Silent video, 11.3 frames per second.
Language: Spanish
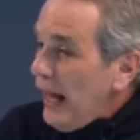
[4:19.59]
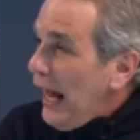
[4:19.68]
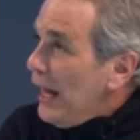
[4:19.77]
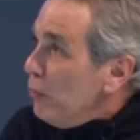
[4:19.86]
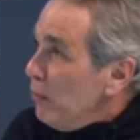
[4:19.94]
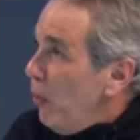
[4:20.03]

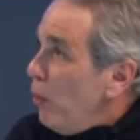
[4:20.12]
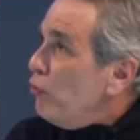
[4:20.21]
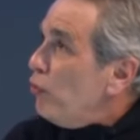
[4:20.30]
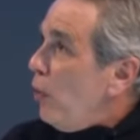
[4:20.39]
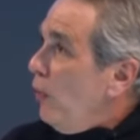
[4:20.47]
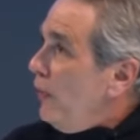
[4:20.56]
Hay un
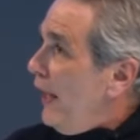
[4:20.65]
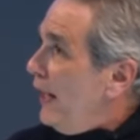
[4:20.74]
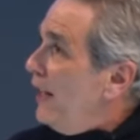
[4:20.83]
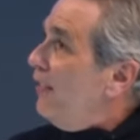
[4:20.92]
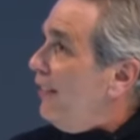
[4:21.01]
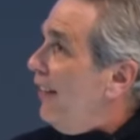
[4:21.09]
montón de
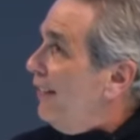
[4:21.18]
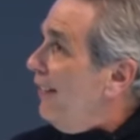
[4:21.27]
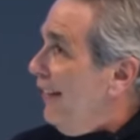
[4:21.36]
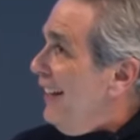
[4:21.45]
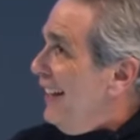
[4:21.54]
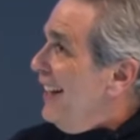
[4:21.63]
grises
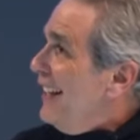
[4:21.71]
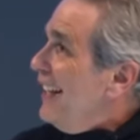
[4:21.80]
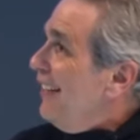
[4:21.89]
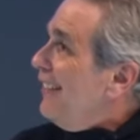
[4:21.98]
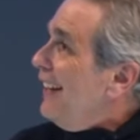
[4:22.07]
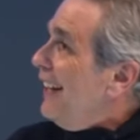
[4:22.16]
y
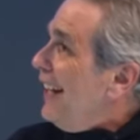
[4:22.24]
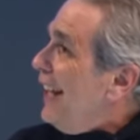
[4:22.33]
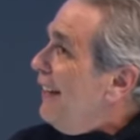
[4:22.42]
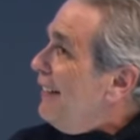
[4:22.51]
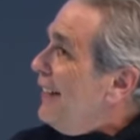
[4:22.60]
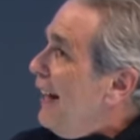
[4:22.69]
es
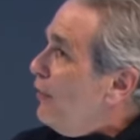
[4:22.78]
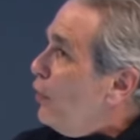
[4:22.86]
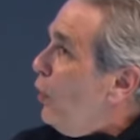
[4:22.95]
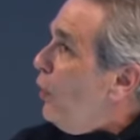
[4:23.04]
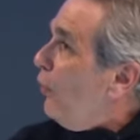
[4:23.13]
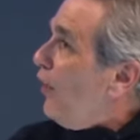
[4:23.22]
qué
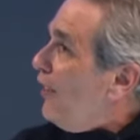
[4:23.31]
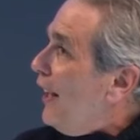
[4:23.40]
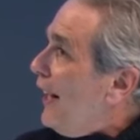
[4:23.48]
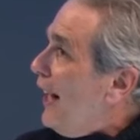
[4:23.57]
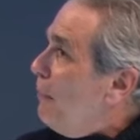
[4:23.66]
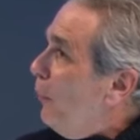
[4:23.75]
tanto nos
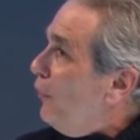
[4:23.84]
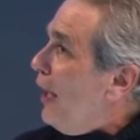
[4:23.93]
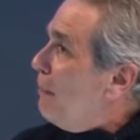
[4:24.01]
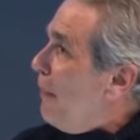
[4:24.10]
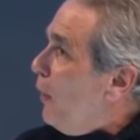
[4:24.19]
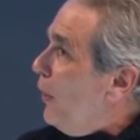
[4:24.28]
acercamos al
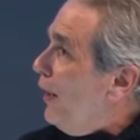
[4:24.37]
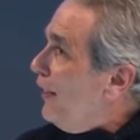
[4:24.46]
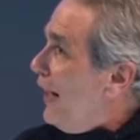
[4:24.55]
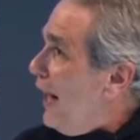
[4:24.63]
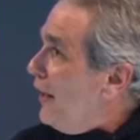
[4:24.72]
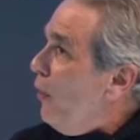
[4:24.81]
mejor
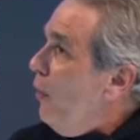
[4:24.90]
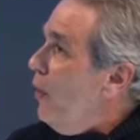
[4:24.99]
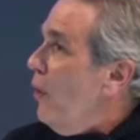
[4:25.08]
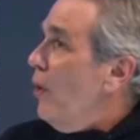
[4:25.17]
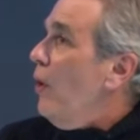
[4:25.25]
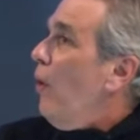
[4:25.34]
escenario
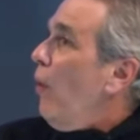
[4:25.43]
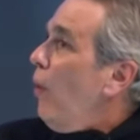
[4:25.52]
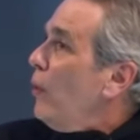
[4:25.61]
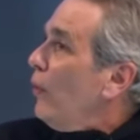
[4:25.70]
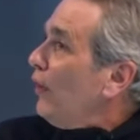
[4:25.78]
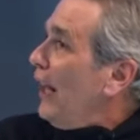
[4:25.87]
o
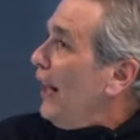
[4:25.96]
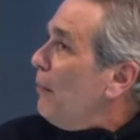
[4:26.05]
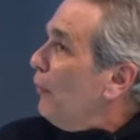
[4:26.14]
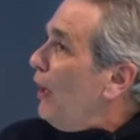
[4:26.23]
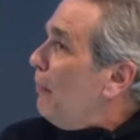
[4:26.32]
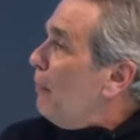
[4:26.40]
nos
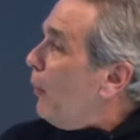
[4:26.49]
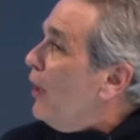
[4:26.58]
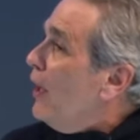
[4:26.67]
alejamos del peor.